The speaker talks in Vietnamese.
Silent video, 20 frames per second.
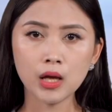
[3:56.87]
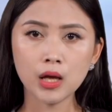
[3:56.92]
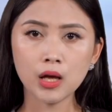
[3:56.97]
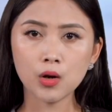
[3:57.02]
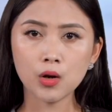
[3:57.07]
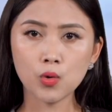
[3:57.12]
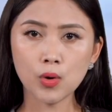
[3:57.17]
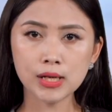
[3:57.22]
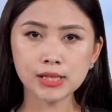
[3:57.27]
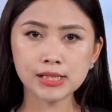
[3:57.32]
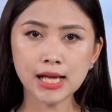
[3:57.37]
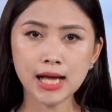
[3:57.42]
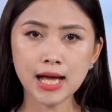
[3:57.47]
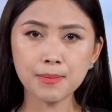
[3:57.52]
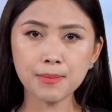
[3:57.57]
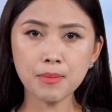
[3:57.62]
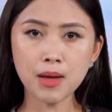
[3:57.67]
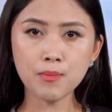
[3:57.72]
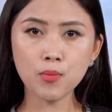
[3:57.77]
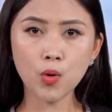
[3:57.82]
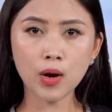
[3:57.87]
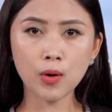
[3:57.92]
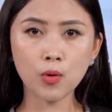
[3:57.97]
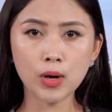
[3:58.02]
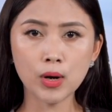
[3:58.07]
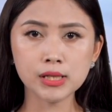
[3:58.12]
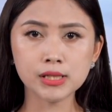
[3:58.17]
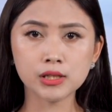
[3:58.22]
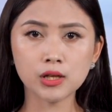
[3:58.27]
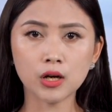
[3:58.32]
Ngoài ra, Bamboo
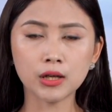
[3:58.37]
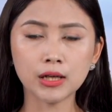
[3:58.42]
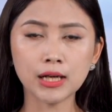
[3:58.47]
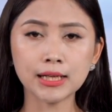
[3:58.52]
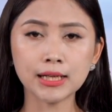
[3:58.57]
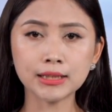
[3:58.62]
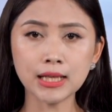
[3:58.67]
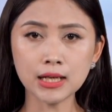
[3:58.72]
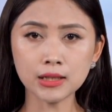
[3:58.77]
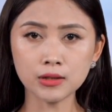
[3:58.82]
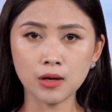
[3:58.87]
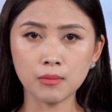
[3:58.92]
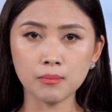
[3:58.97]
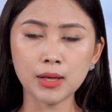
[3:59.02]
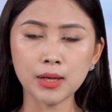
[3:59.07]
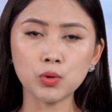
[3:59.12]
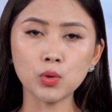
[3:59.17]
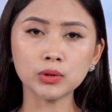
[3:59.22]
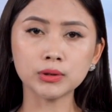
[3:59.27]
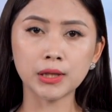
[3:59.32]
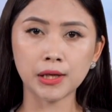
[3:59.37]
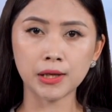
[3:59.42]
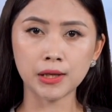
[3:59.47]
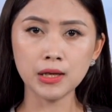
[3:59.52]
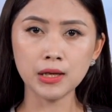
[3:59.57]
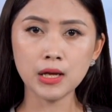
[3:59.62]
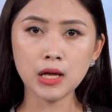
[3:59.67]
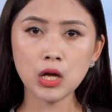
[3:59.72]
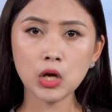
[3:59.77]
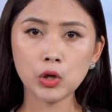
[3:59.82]
Airways còn khai thác đường bay quốc tế
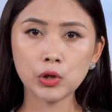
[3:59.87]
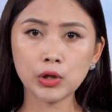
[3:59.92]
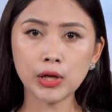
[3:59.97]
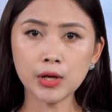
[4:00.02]
kết